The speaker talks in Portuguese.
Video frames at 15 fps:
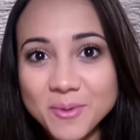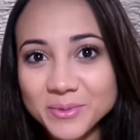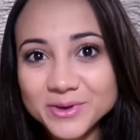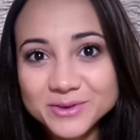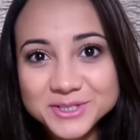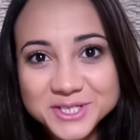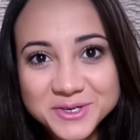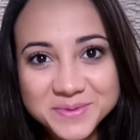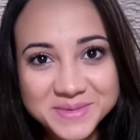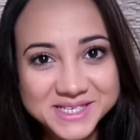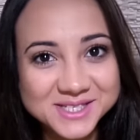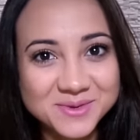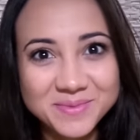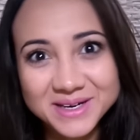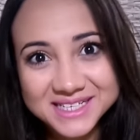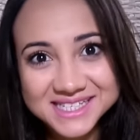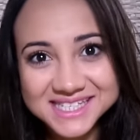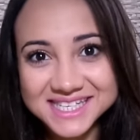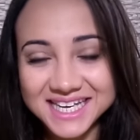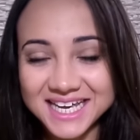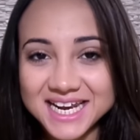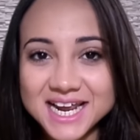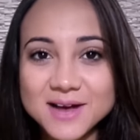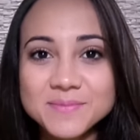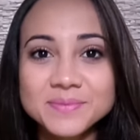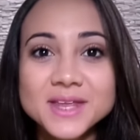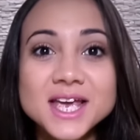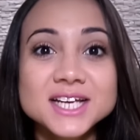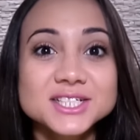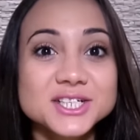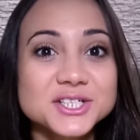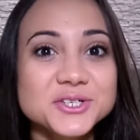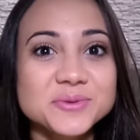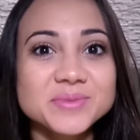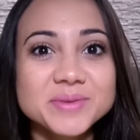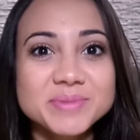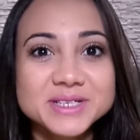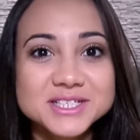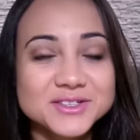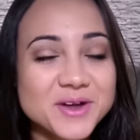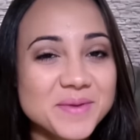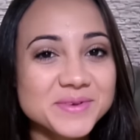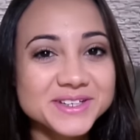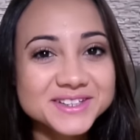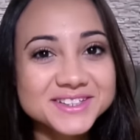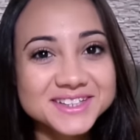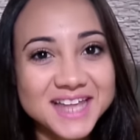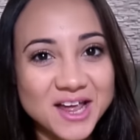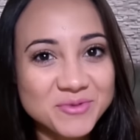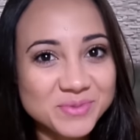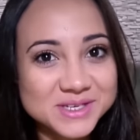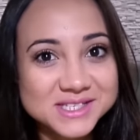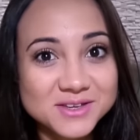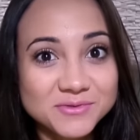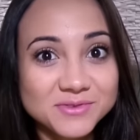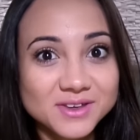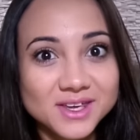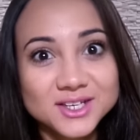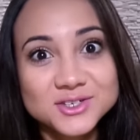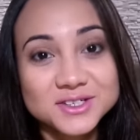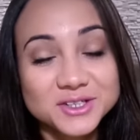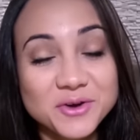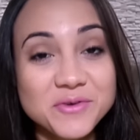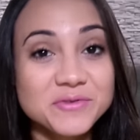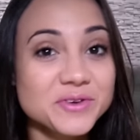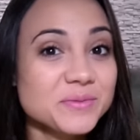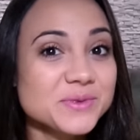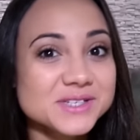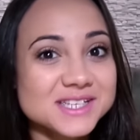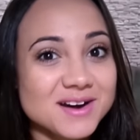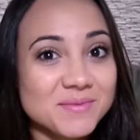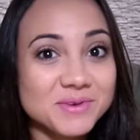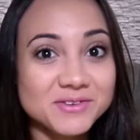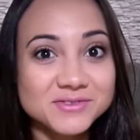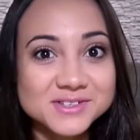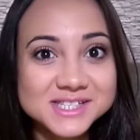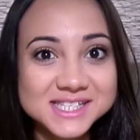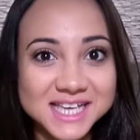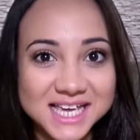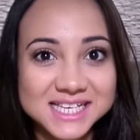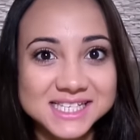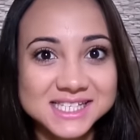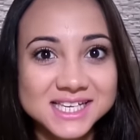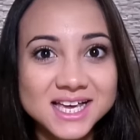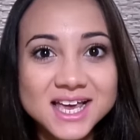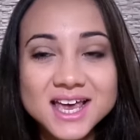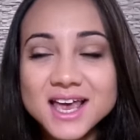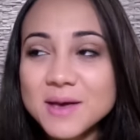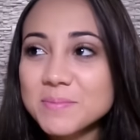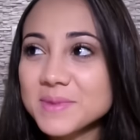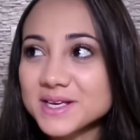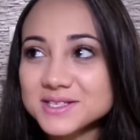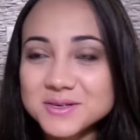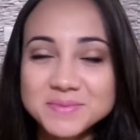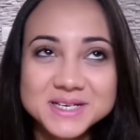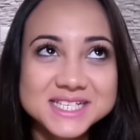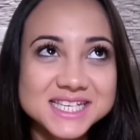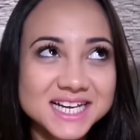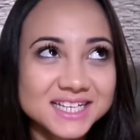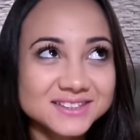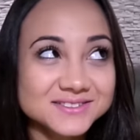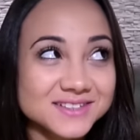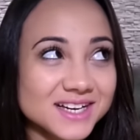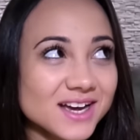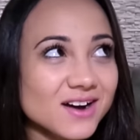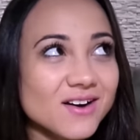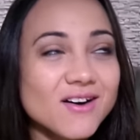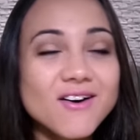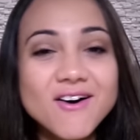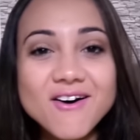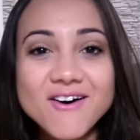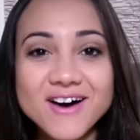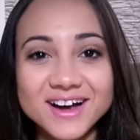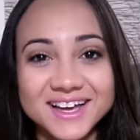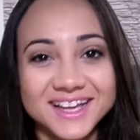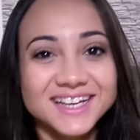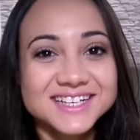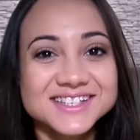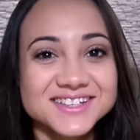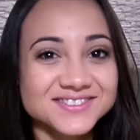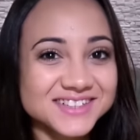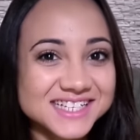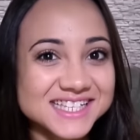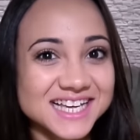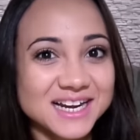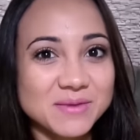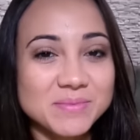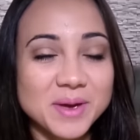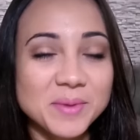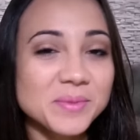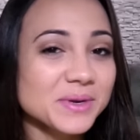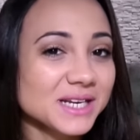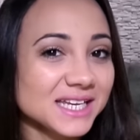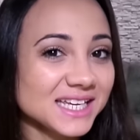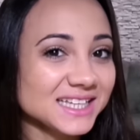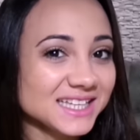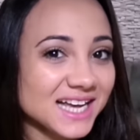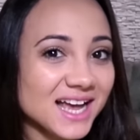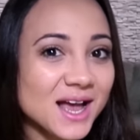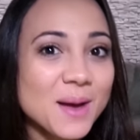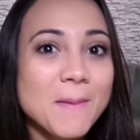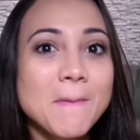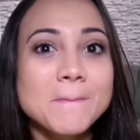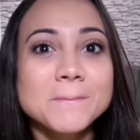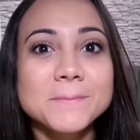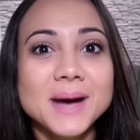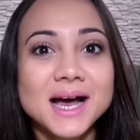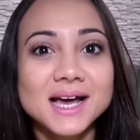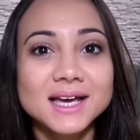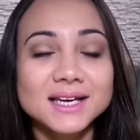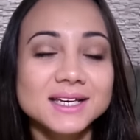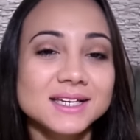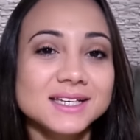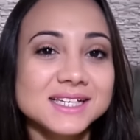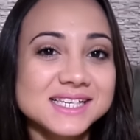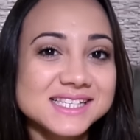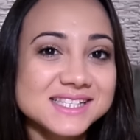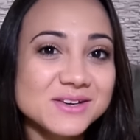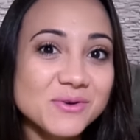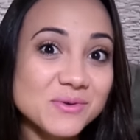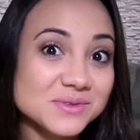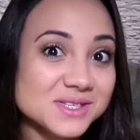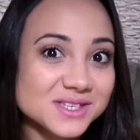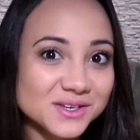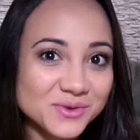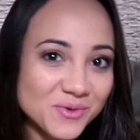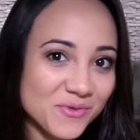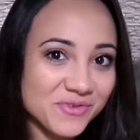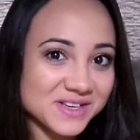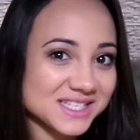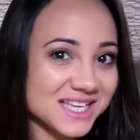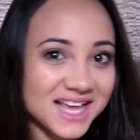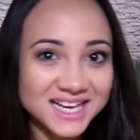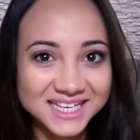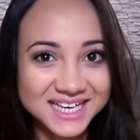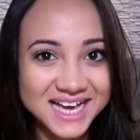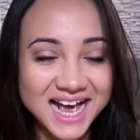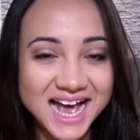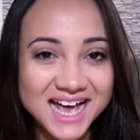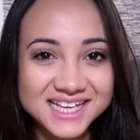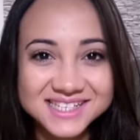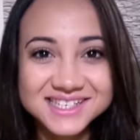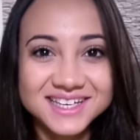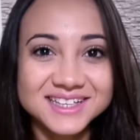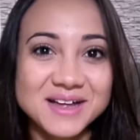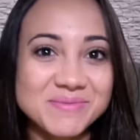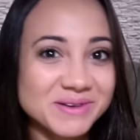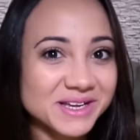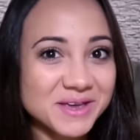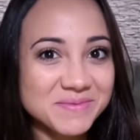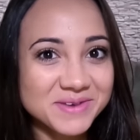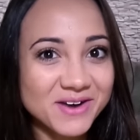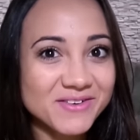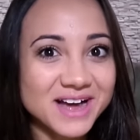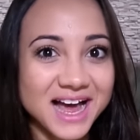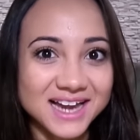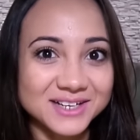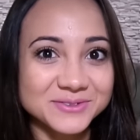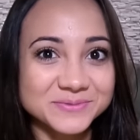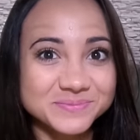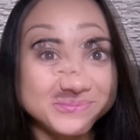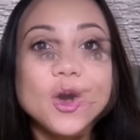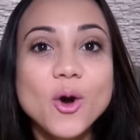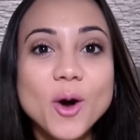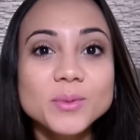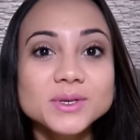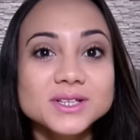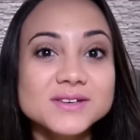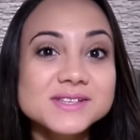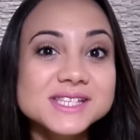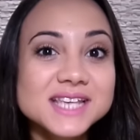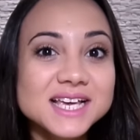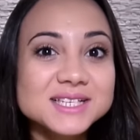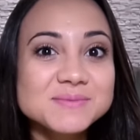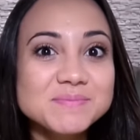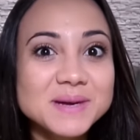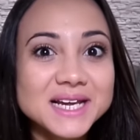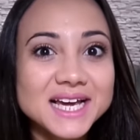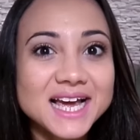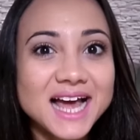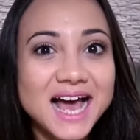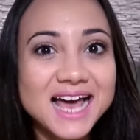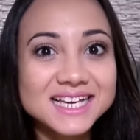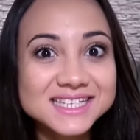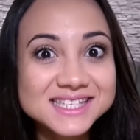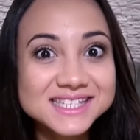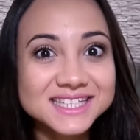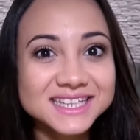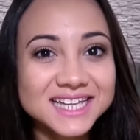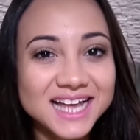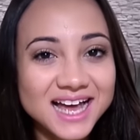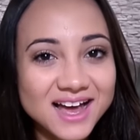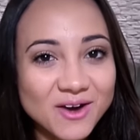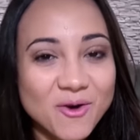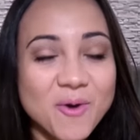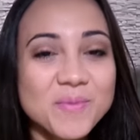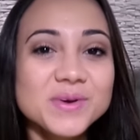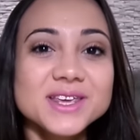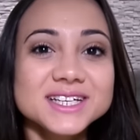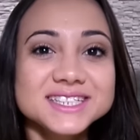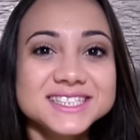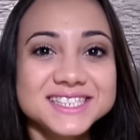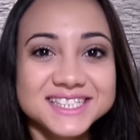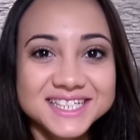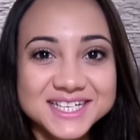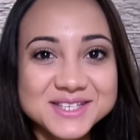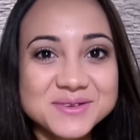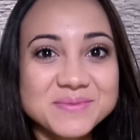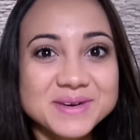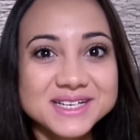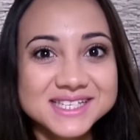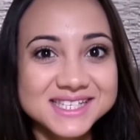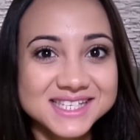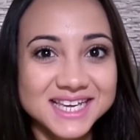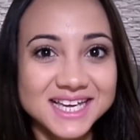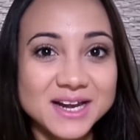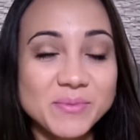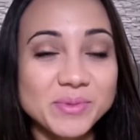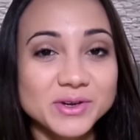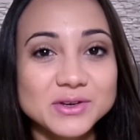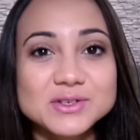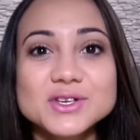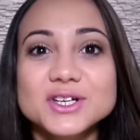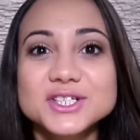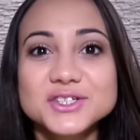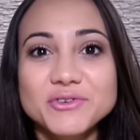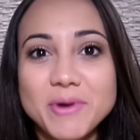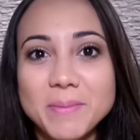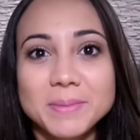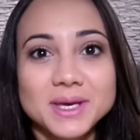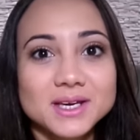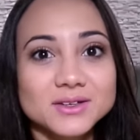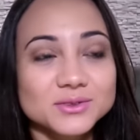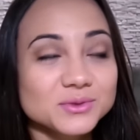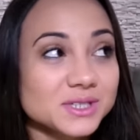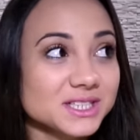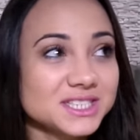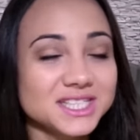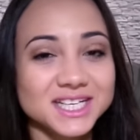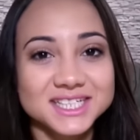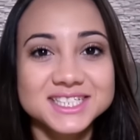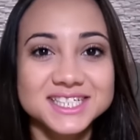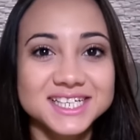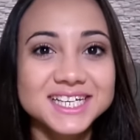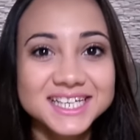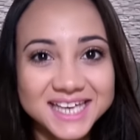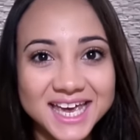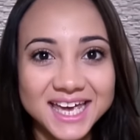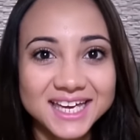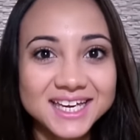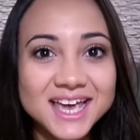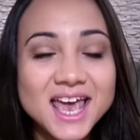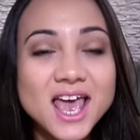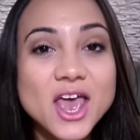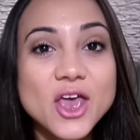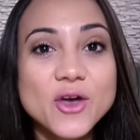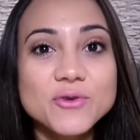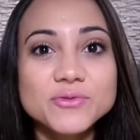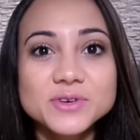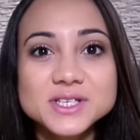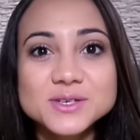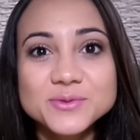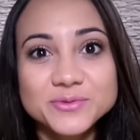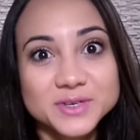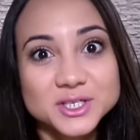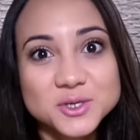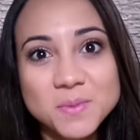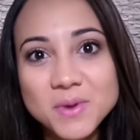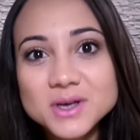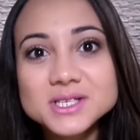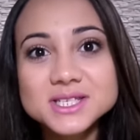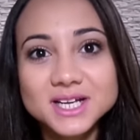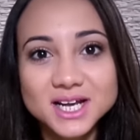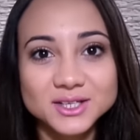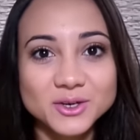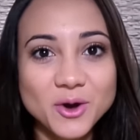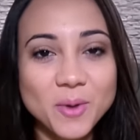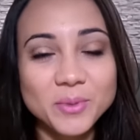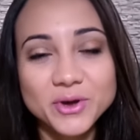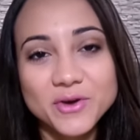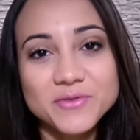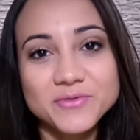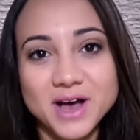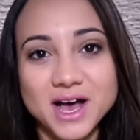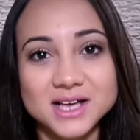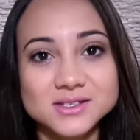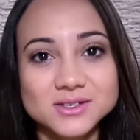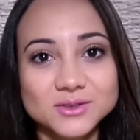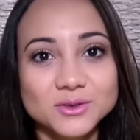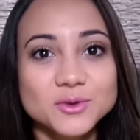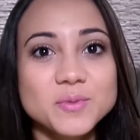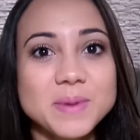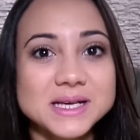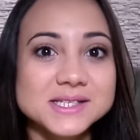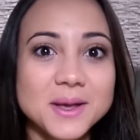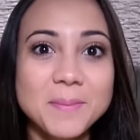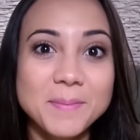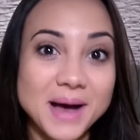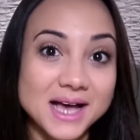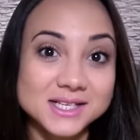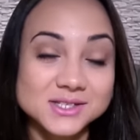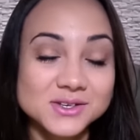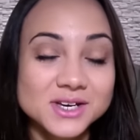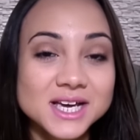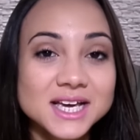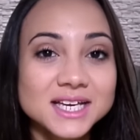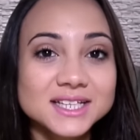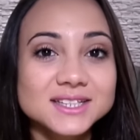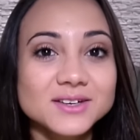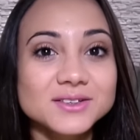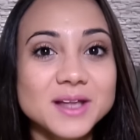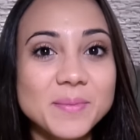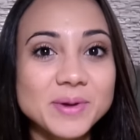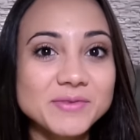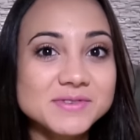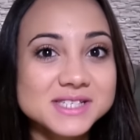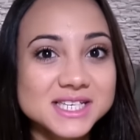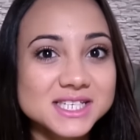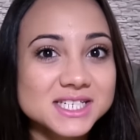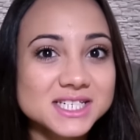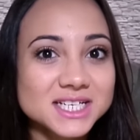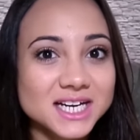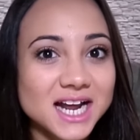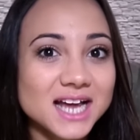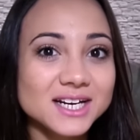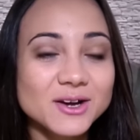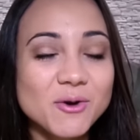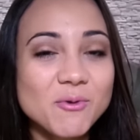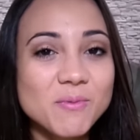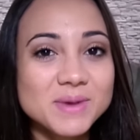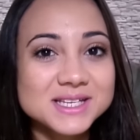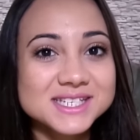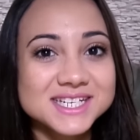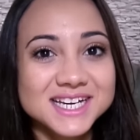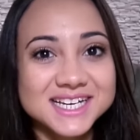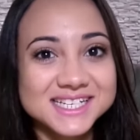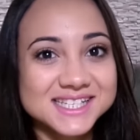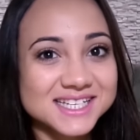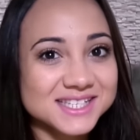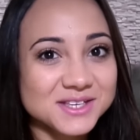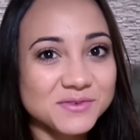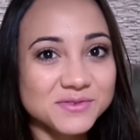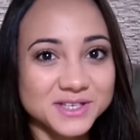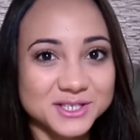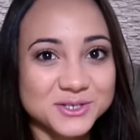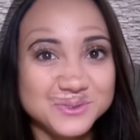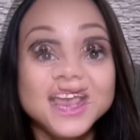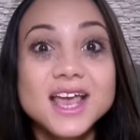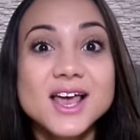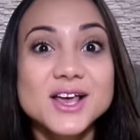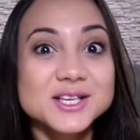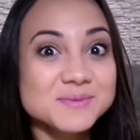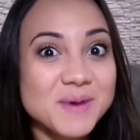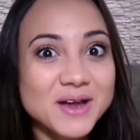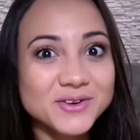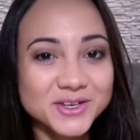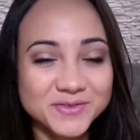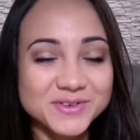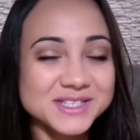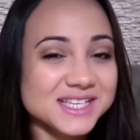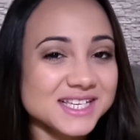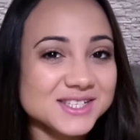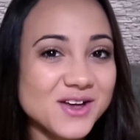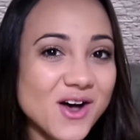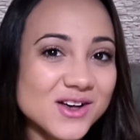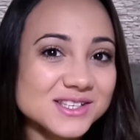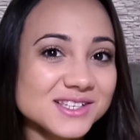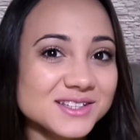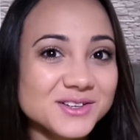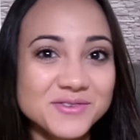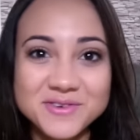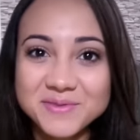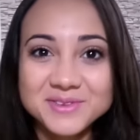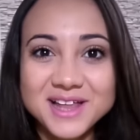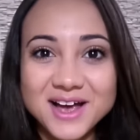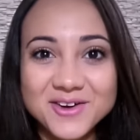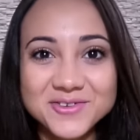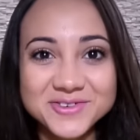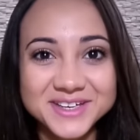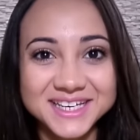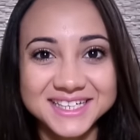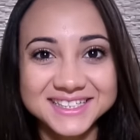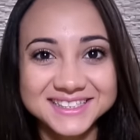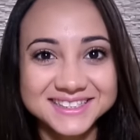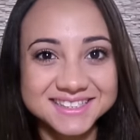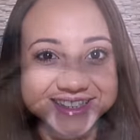como que eu tiro minha sobrancelha. Já tinham me pedido há muito tempo esse vídeo, então eu vim mostrar pra vocês. Minha sobrancelha não é ó, oh, aquela sobrancelha bem bonita, mas eu consigo fazer ela em casa e dá pra quebrar o galho. Como eu não sei explicar, ensinar como que tira a sobrancelha, porque eu só tiro a minha, eu nunca tirei de ninguém, eu fiz um vídeo mostrando como que eu faço, todo passo a passo. Então dá pra vocês tirarem algumas dicas desse vídeo. Eu espero que vocês gostem, então vamos lá conferir.